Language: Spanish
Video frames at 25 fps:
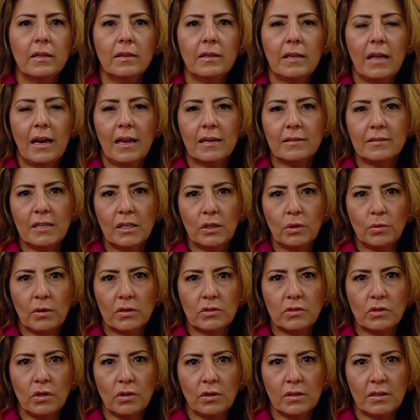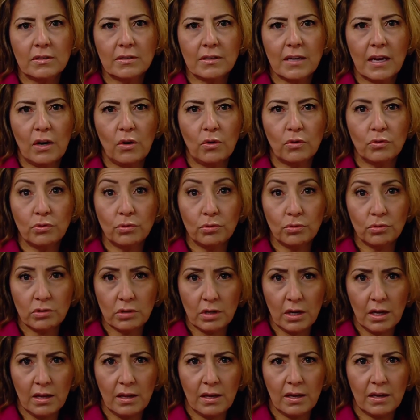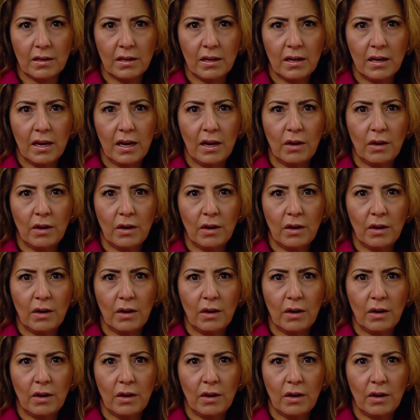de las situaciones que nos suceden